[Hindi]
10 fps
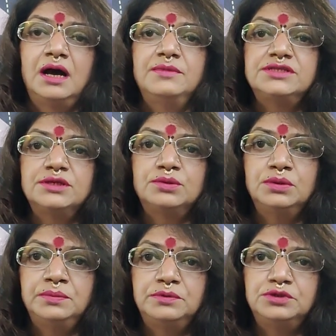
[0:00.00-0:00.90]
हमें से
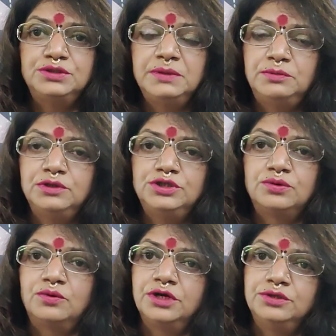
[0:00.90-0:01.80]
कुछ भी भूल
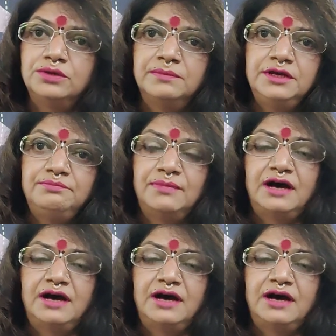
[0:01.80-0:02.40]
चुक हो गई तो हमें